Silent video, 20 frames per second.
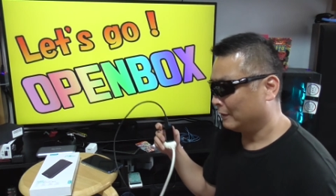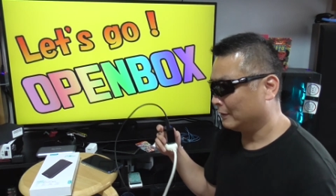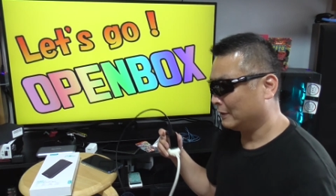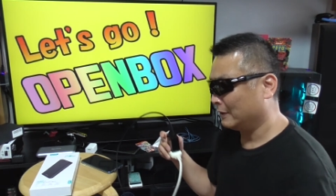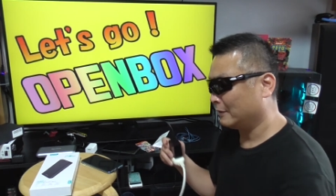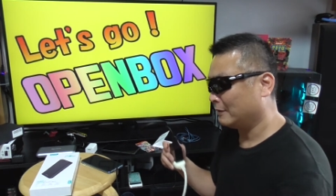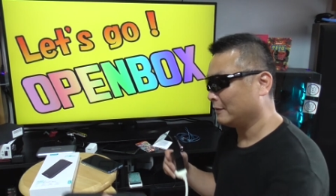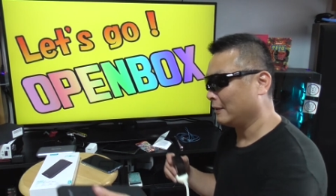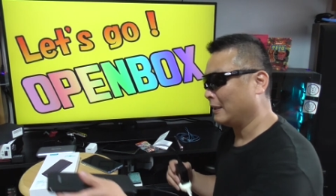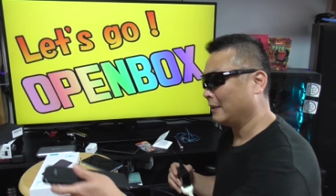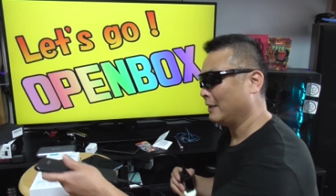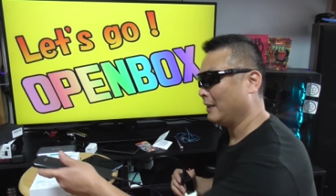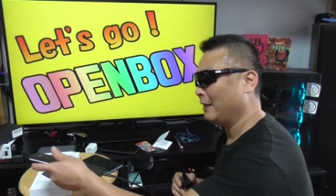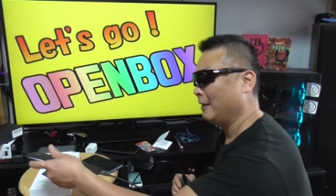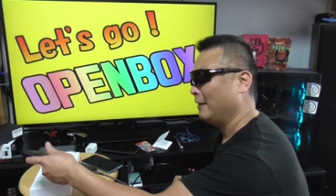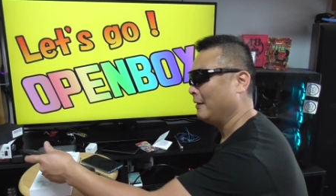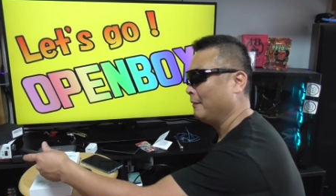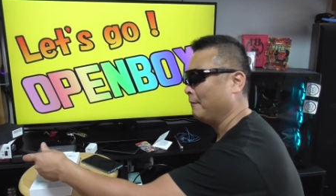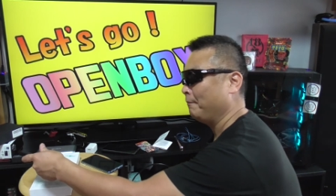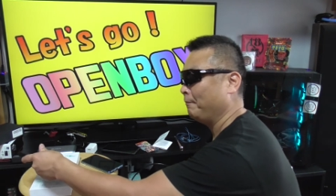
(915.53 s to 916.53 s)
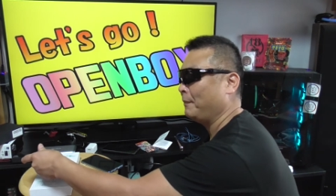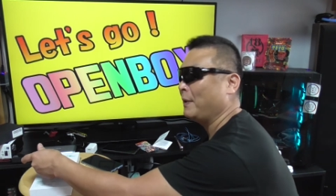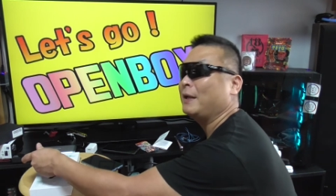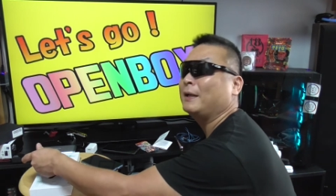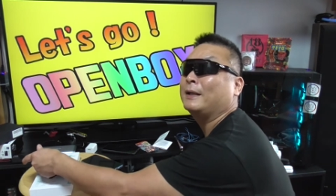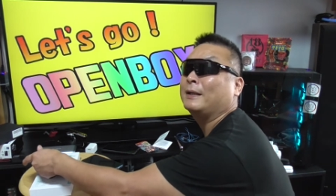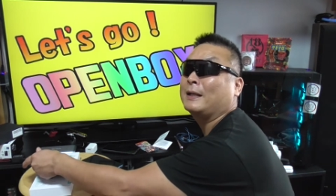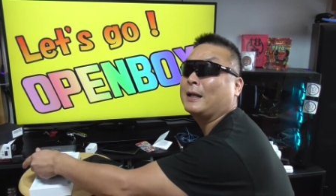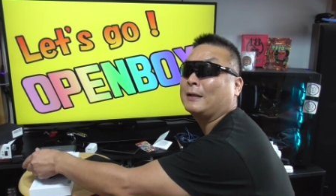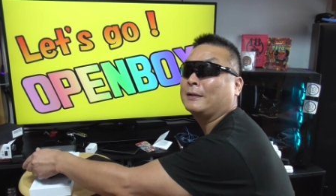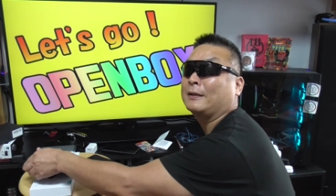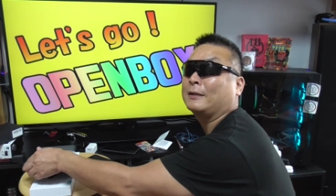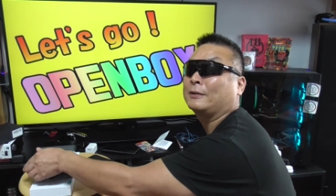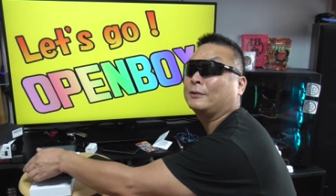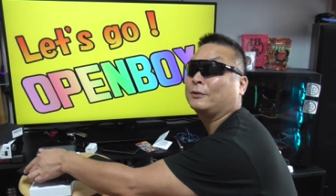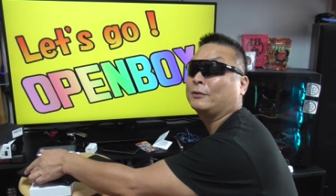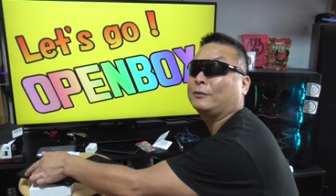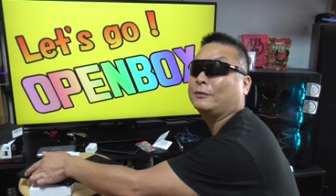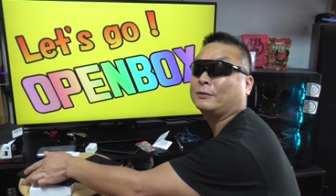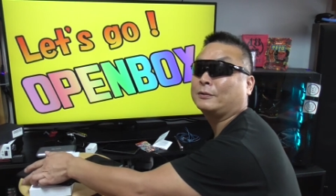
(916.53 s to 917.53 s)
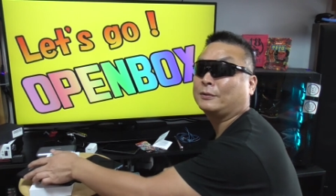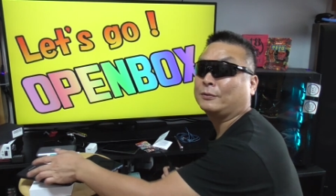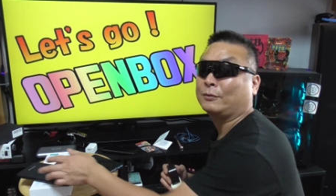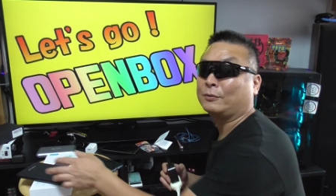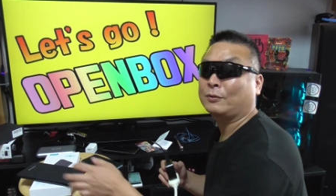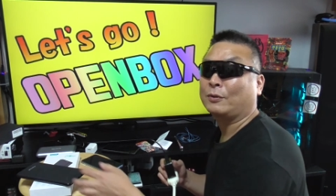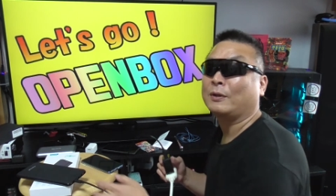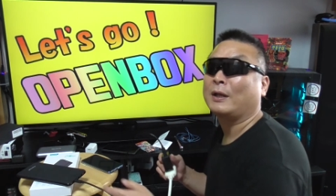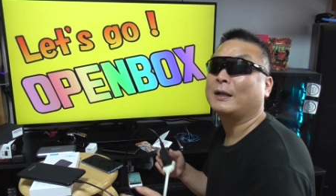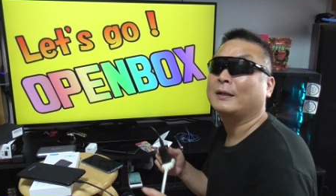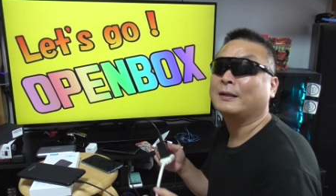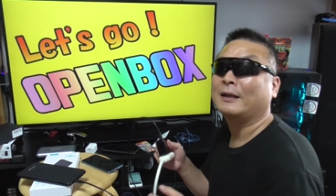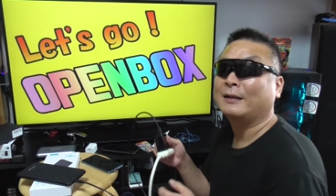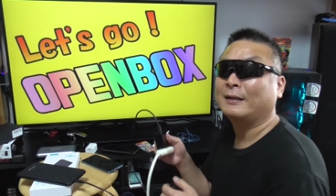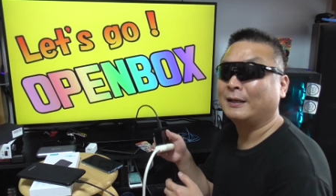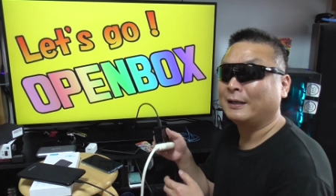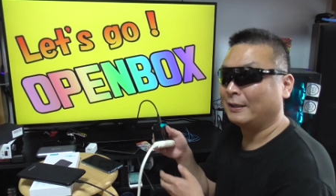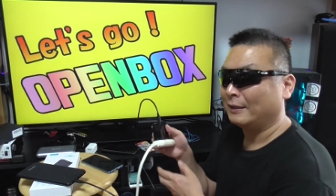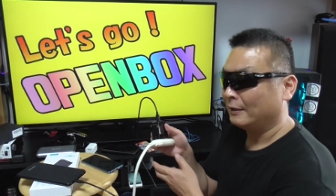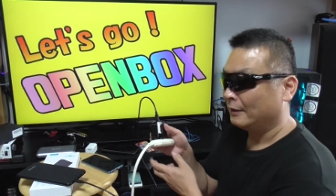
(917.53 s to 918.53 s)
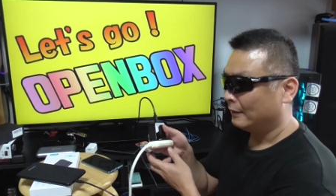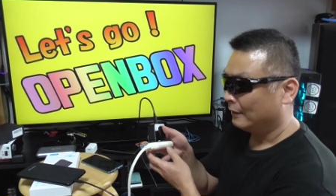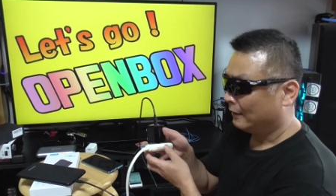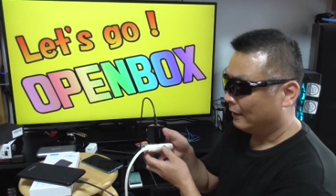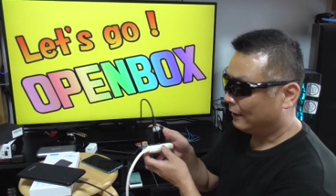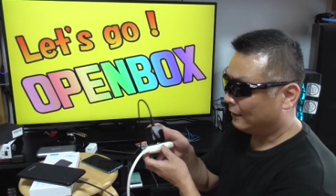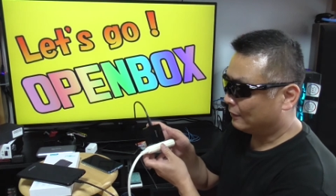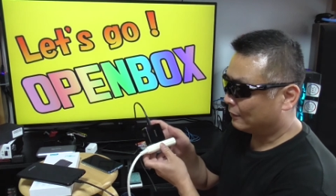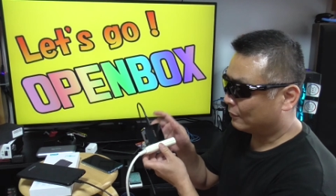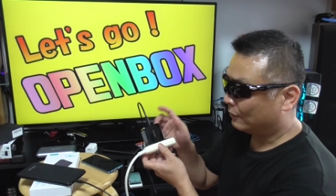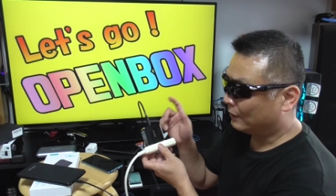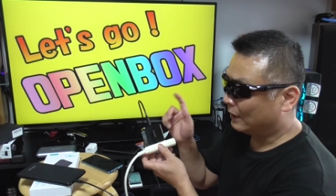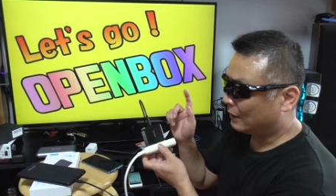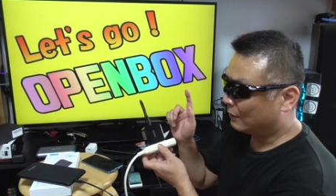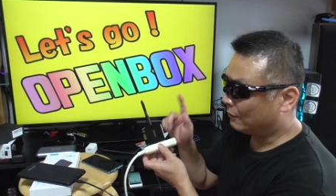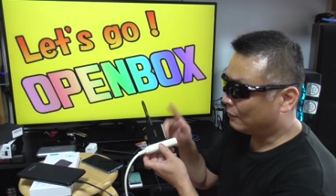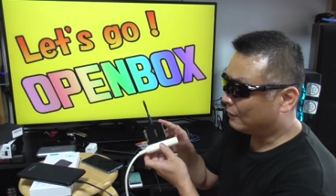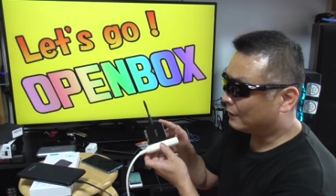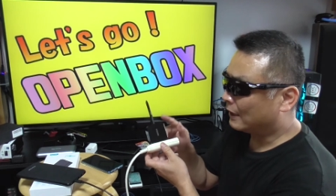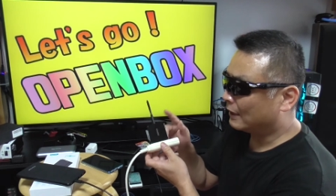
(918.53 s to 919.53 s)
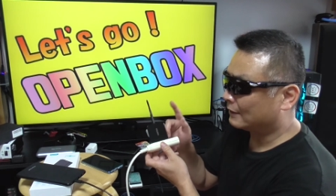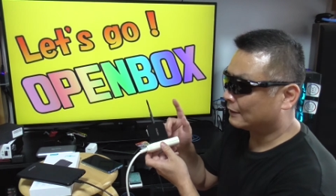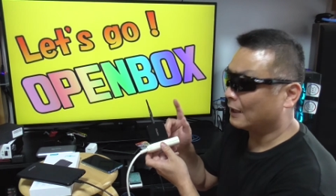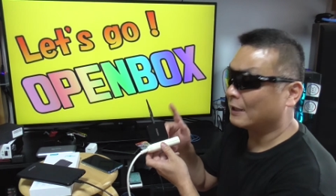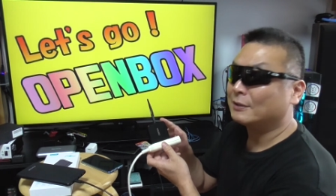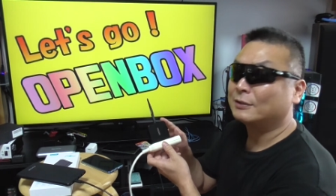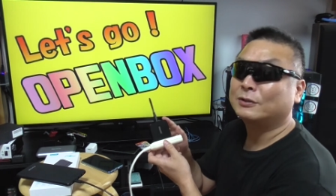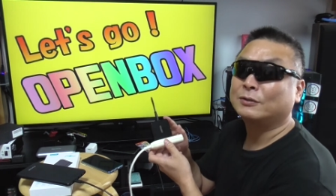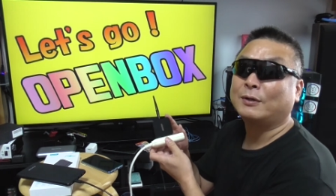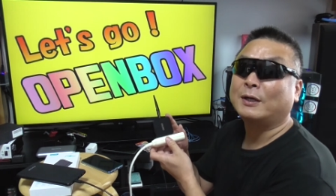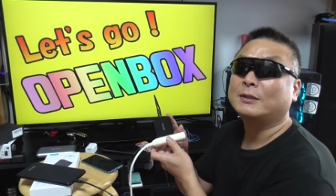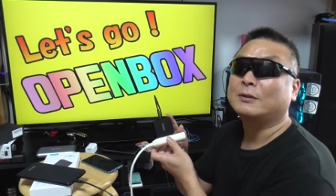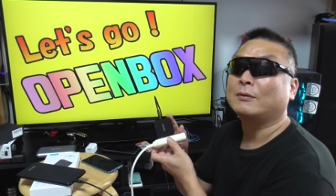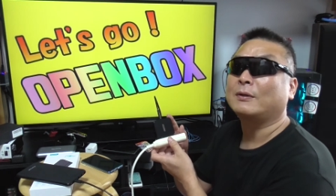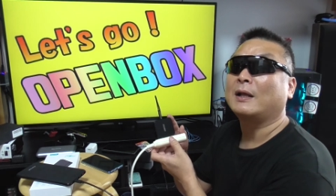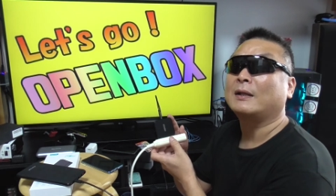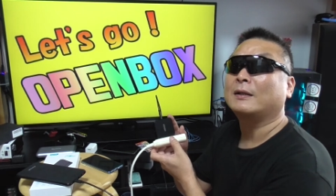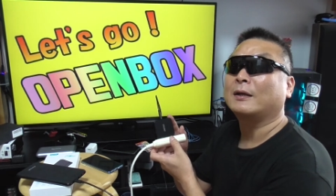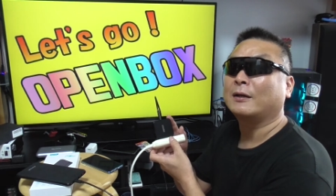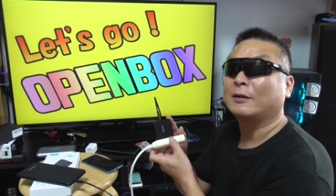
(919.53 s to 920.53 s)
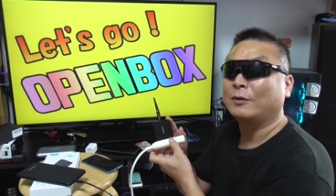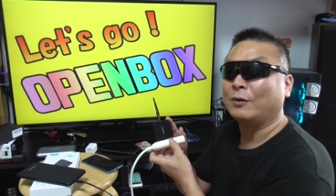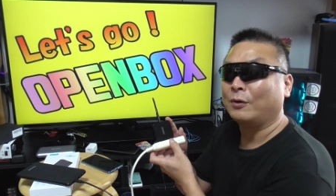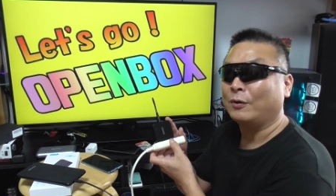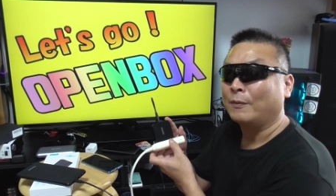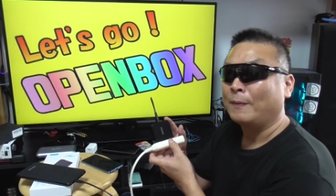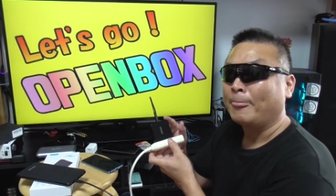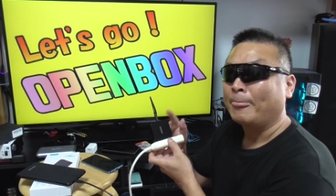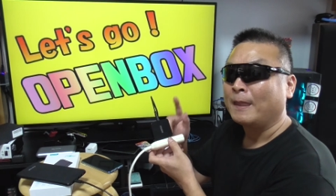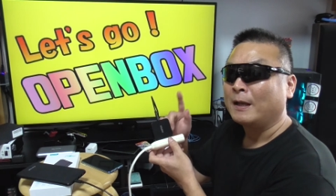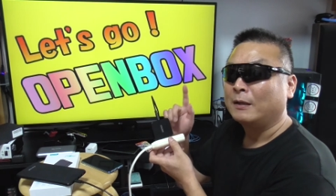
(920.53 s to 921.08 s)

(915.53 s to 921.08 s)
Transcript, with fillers: 実はね便利なんでしょうっていうことなんだねあで、これは今回 30W なんだけど